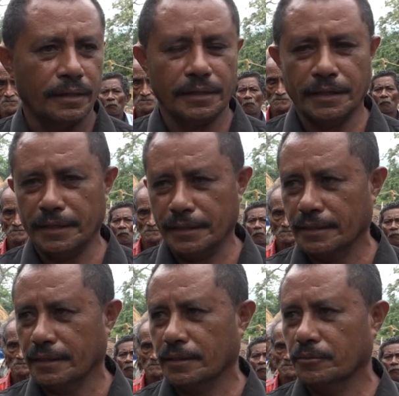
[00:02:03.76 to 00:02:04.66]
ne
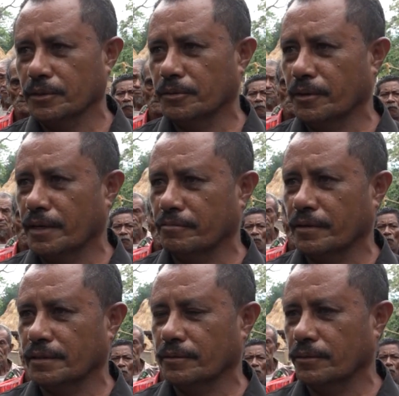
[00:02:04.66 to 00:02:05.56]
tem que continuar na
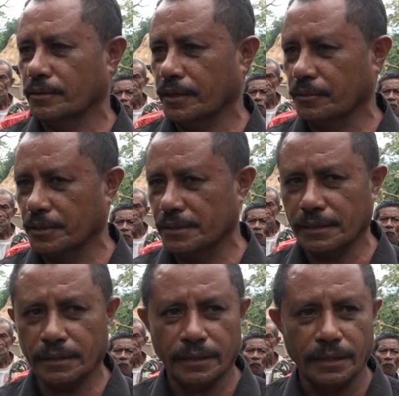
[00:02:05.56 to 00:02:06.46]
fatin ho ne
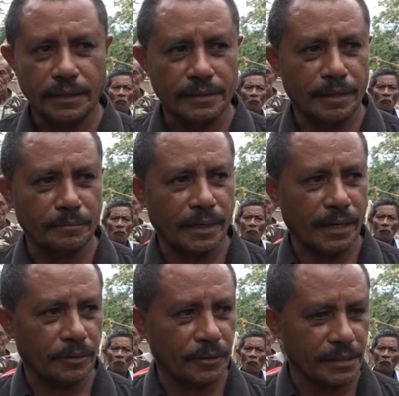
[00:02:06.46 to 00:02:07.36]
origin tambah
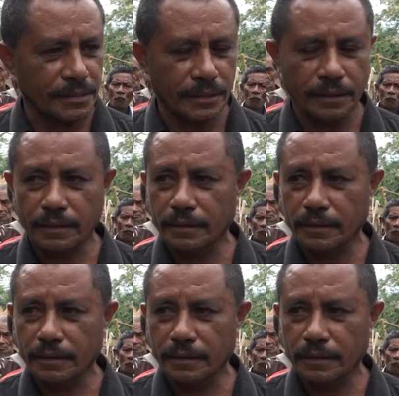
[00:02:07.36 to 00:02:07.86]
ha urasik